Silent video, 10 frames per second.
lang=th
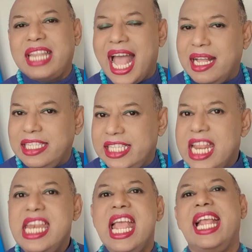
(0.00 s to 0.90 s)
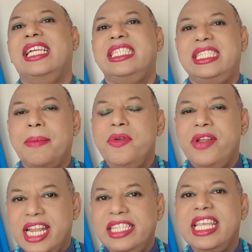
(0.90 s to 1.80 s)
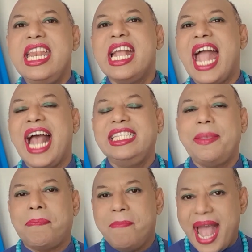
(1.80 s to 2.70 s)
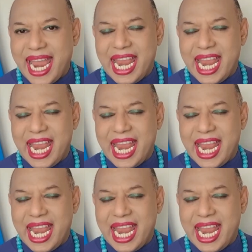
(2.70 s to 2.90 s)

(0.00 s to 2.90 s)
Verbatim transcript: ทั้งสิ้นเนี่ยจำนวนทั้งสิ้นนะคะสิบใบ